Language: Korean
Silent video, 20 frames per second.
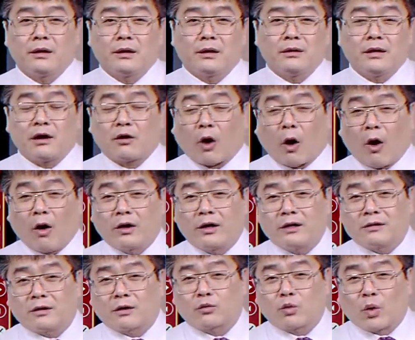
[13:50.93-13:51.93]
근데
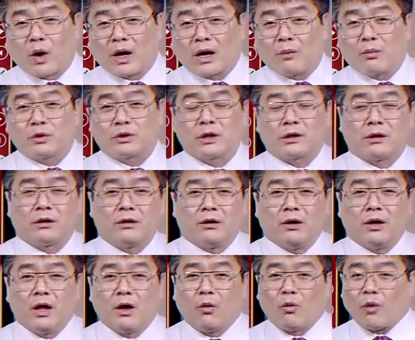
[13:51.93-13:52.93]
거기서 또 하나 보실 거는